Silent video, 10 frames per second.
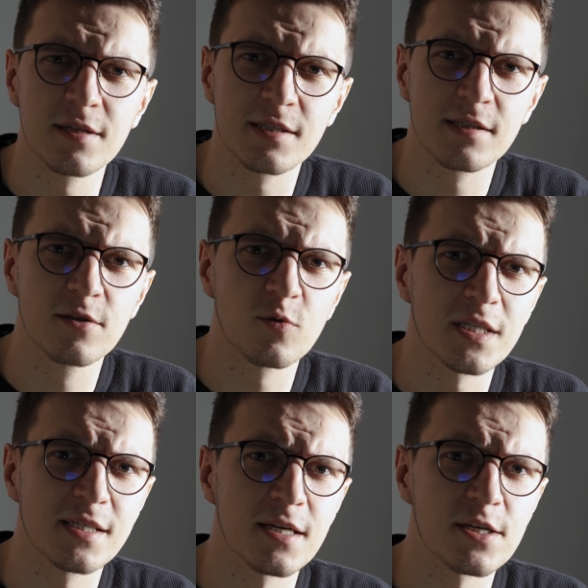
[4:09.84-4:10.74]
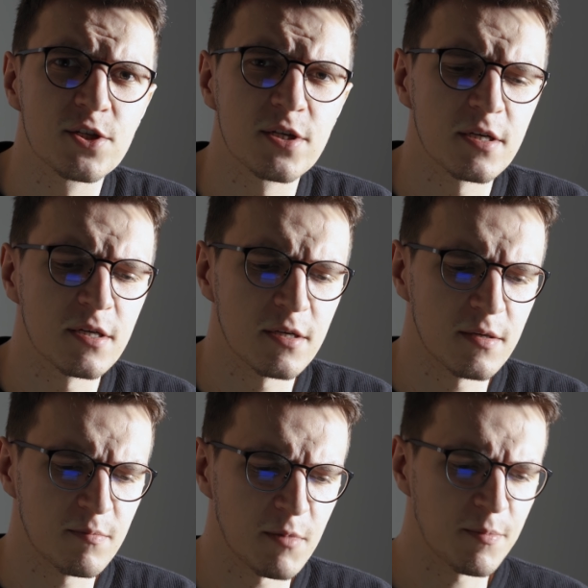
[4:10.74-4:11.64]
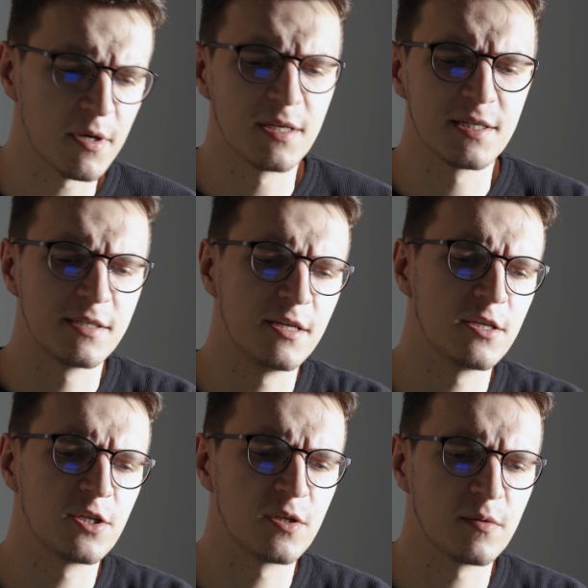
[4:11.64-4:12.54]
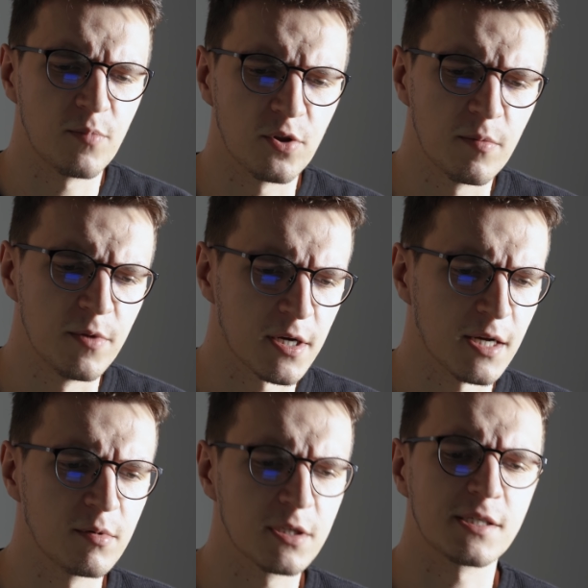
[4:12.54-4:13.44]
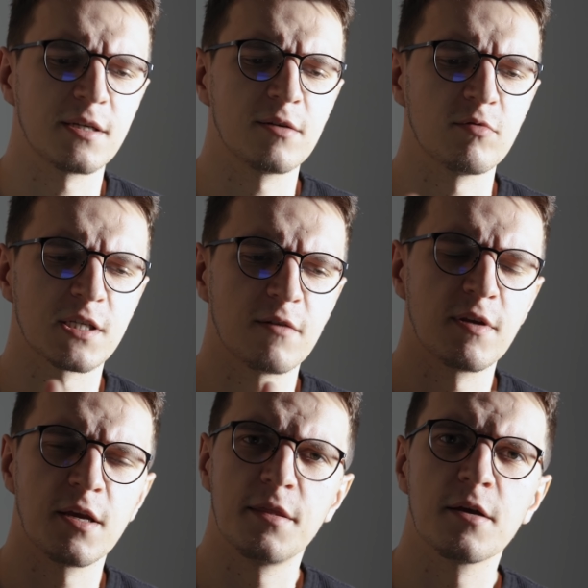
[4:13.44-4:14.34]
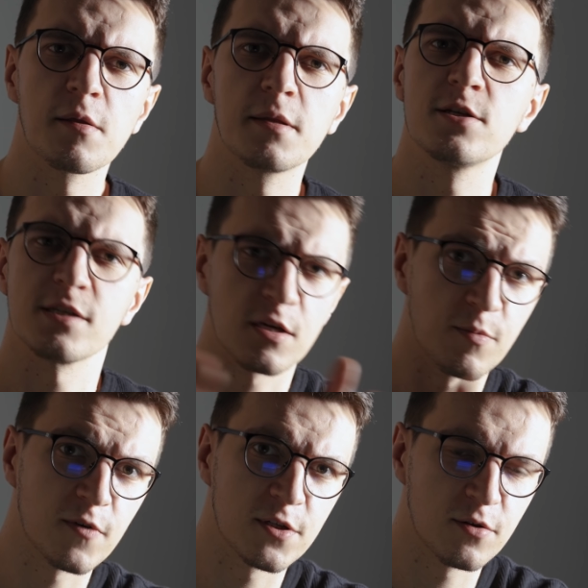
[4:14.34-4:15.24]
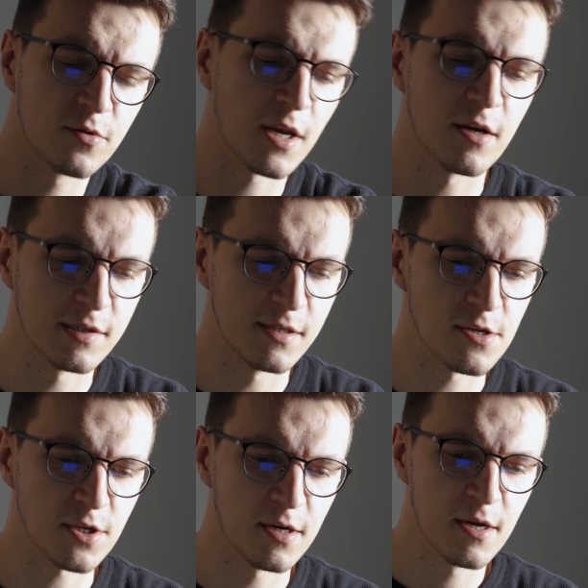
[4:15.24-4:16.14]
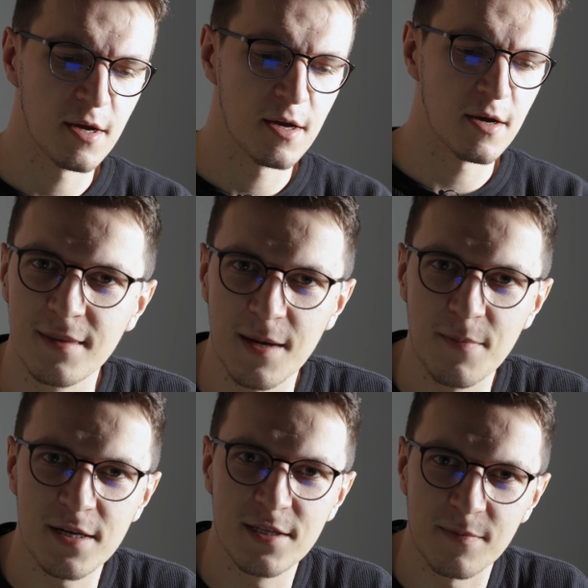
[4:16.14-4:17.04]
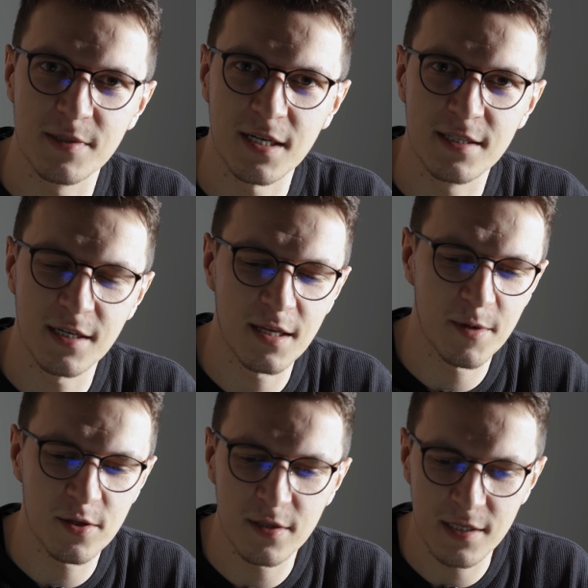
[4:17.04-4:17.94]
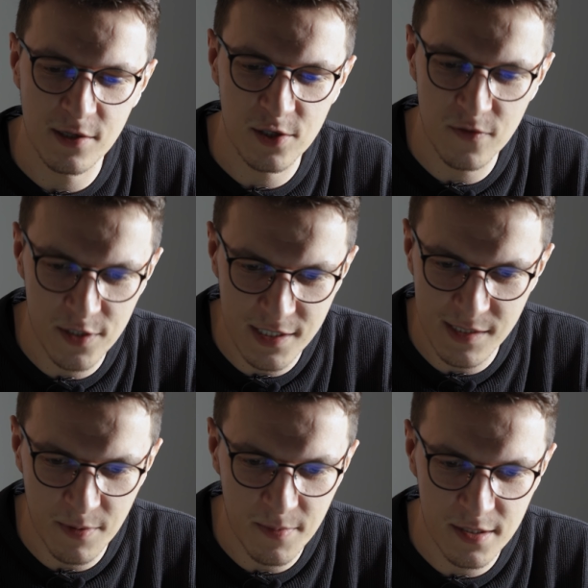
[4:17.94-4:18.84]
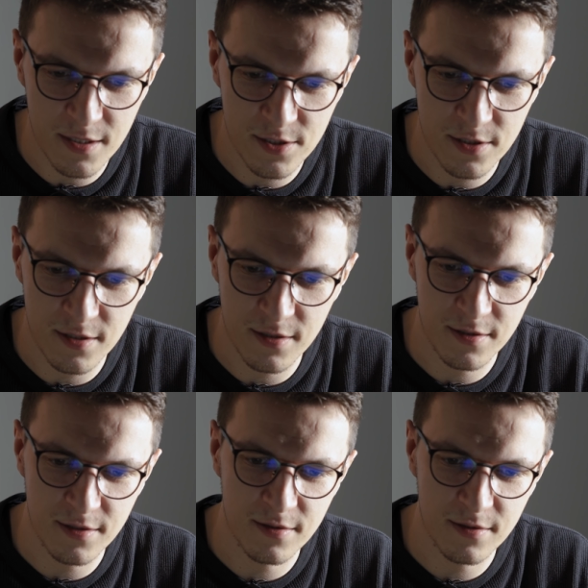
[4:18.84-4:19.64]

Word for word: jest sytuacja, że mam ileś zdjęć podobnych albo chcę ustawienie jednego zdjęcia skopiować do drugiego zdjęcia. Najbardziej abstrakcyjna metoda jest oczywiście zapamiętać, e,